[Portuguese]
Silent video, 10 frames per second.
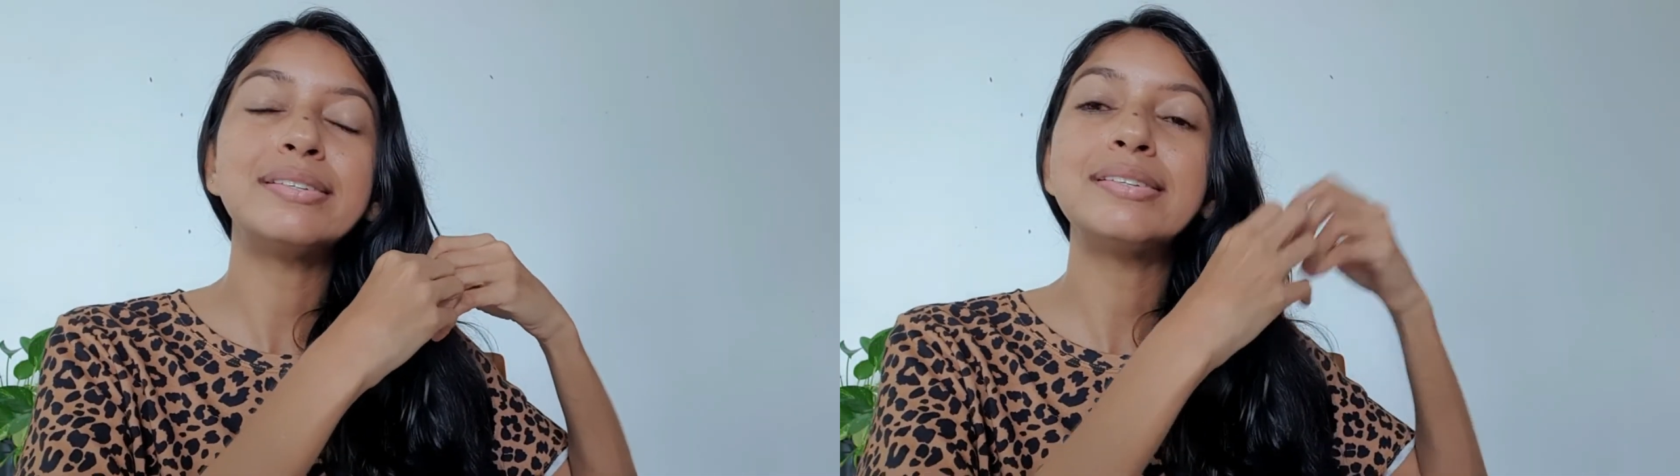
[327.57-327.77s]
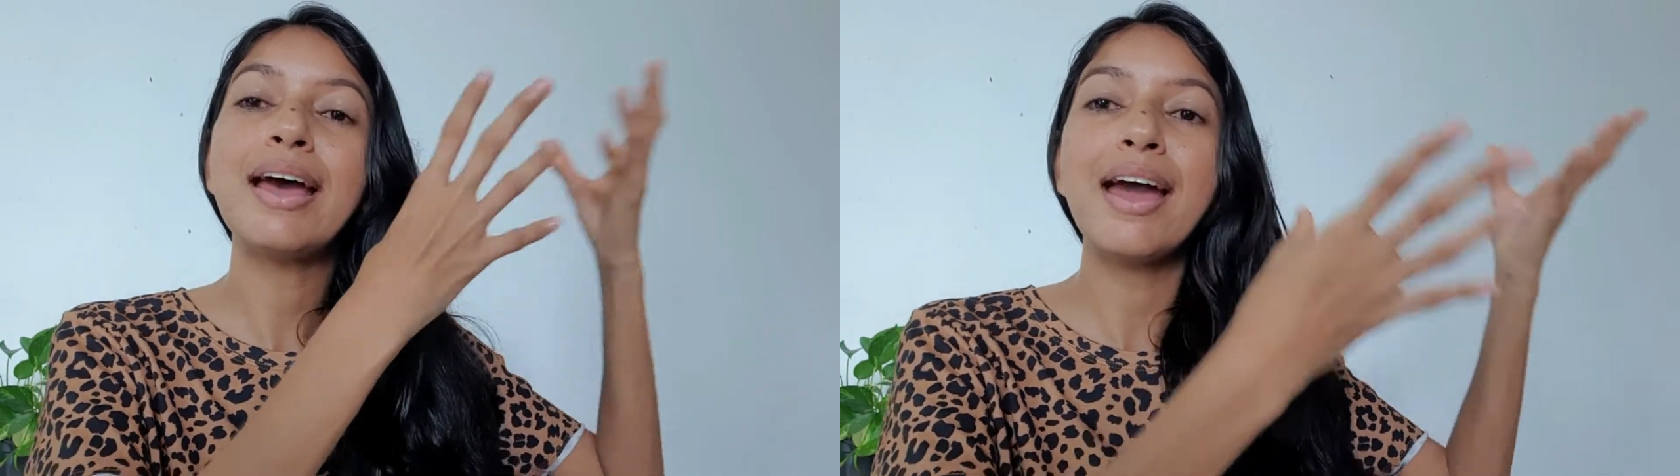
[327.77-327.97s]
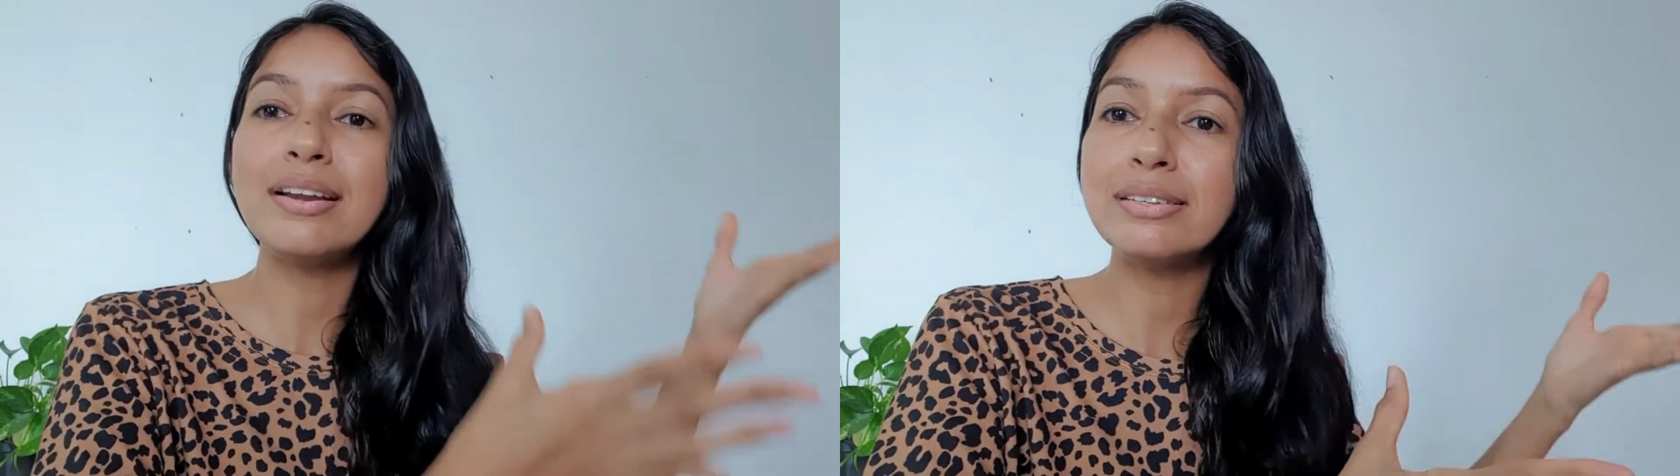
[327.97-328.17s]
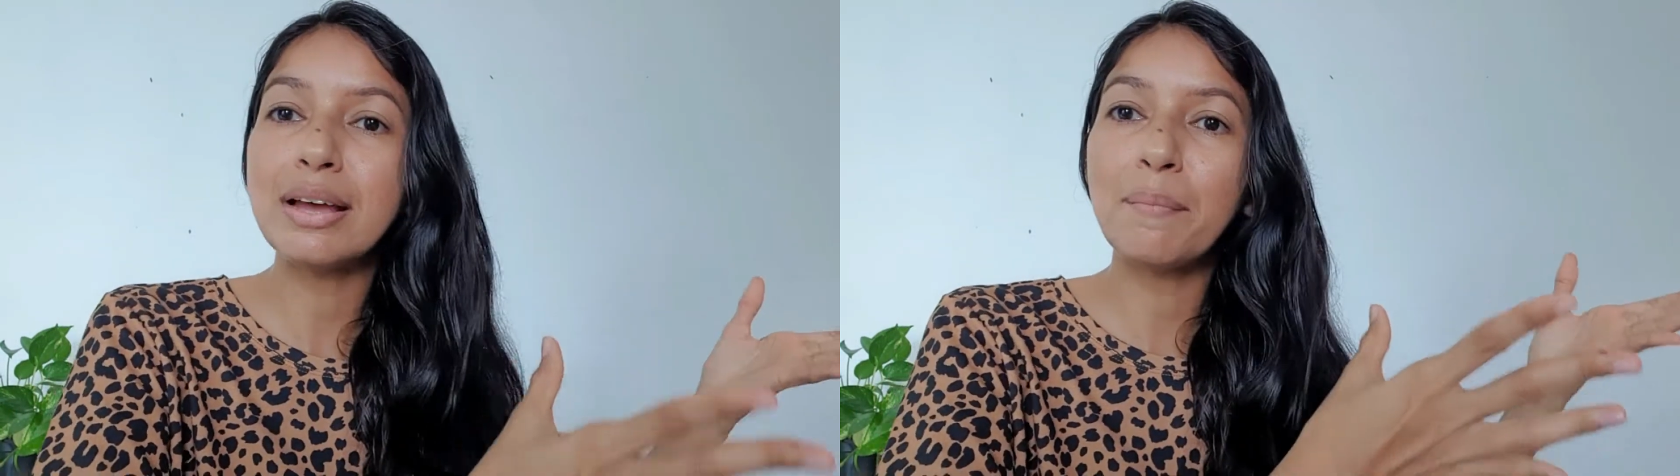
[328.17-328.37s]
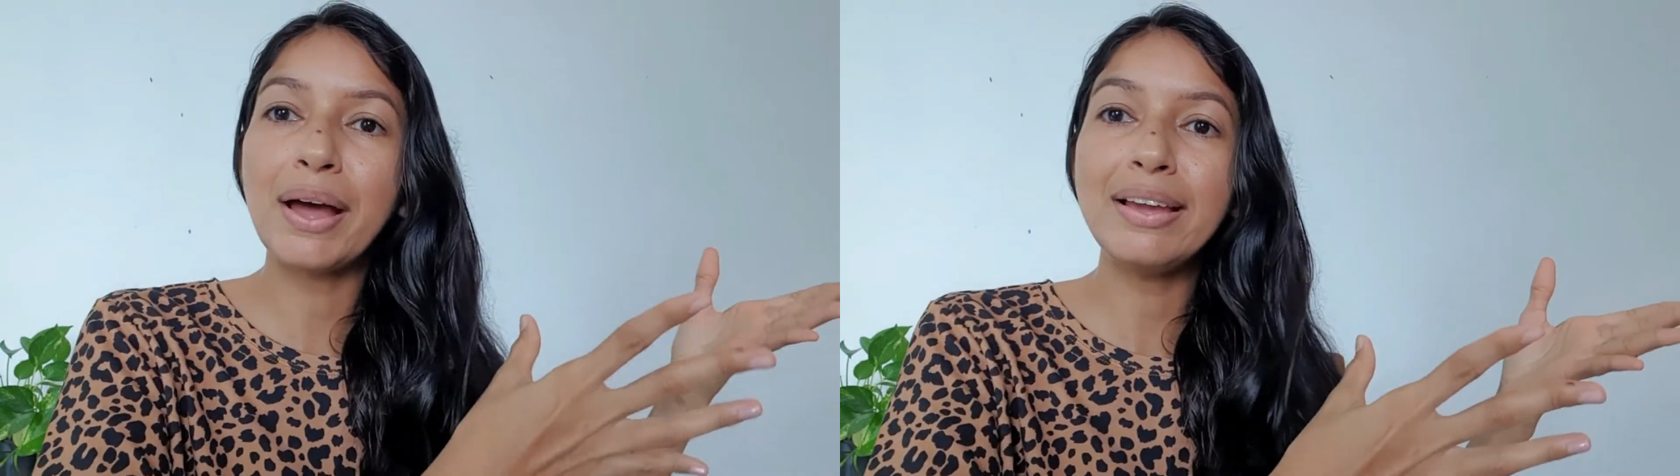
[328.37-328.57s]
séries
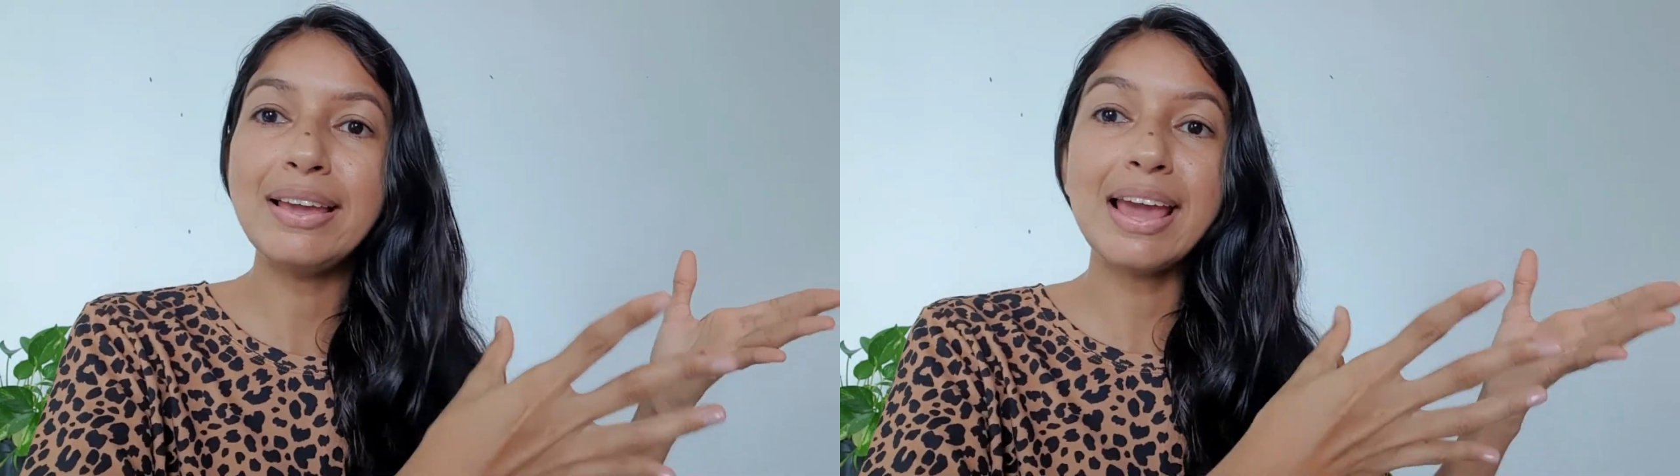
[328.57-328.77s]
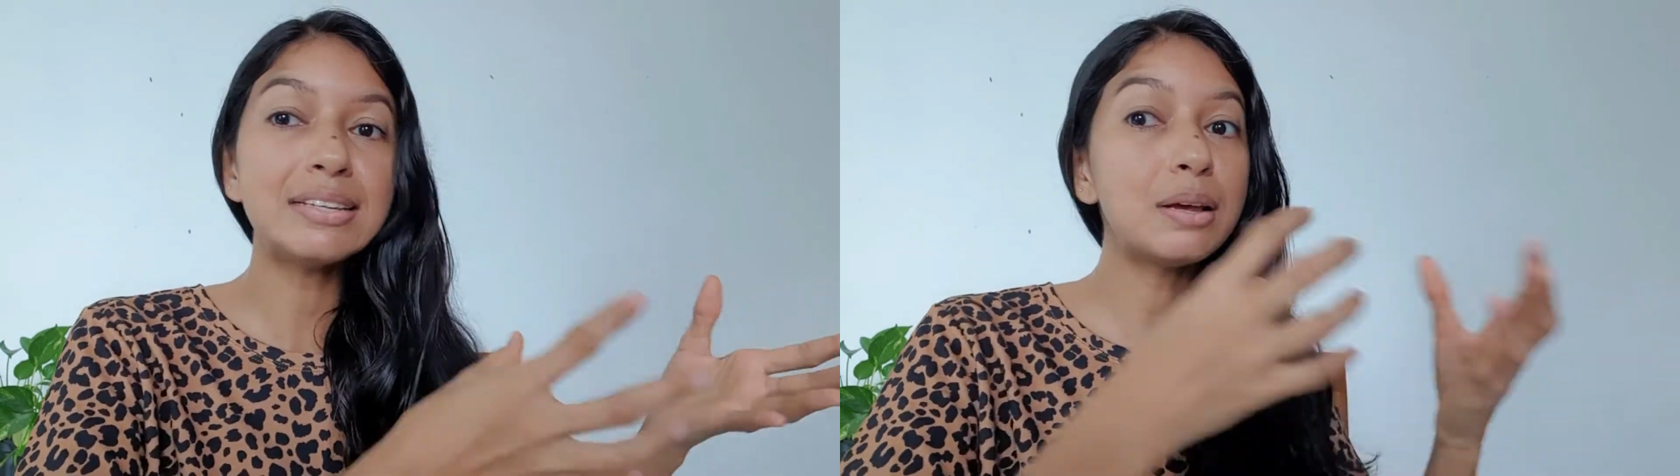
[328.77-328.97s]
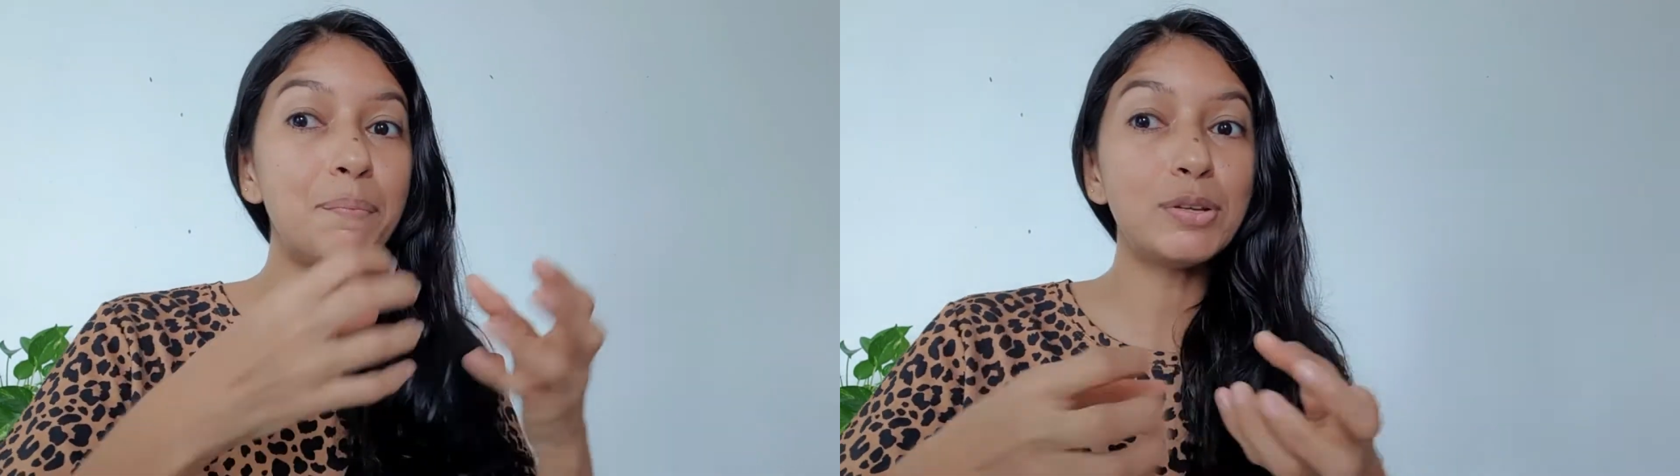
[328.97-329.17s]
da Marie e essa